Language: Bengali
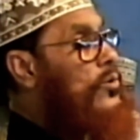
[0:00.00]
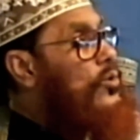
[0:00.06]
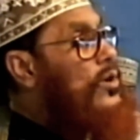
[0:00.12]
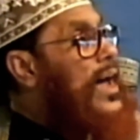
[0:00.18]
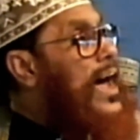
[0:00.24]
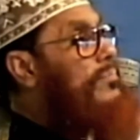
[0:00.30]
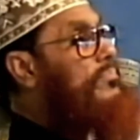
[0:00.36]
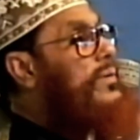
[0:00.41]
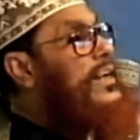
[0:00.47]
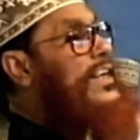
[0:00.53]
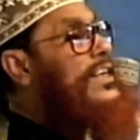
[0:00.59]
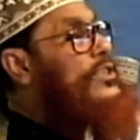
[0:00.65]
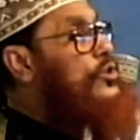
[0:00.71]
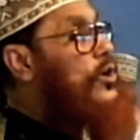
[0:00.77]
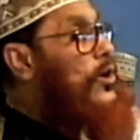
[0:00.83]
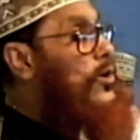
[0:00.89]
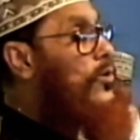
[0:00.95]
কোরআন মেনে
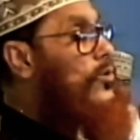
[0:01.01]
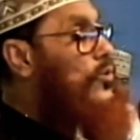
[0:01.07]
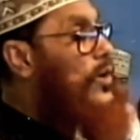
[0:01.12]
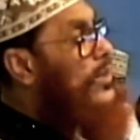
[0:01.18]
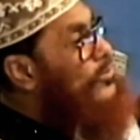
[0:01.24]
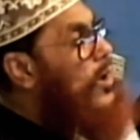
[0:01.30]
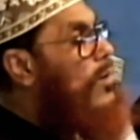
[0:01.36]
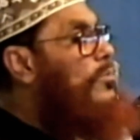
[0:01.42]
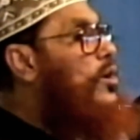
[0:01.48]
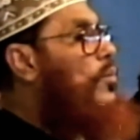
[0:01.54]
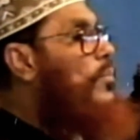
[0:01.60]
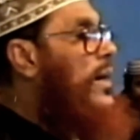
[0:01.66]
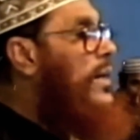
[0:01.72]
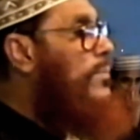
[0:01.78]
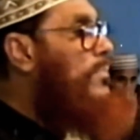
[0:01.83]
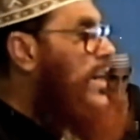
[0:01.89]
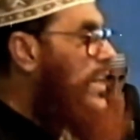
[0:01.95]
চলো কোরআন তো আমরাও
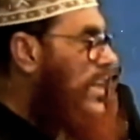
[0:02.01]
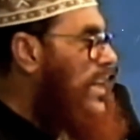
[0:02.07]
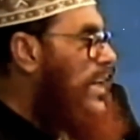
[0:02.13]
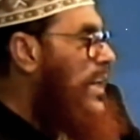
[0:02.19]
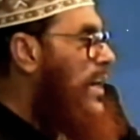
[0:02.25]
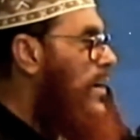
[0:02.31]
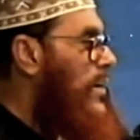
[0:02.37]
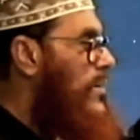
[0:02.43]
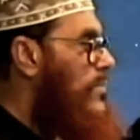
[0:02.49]
মানি মানি কিনা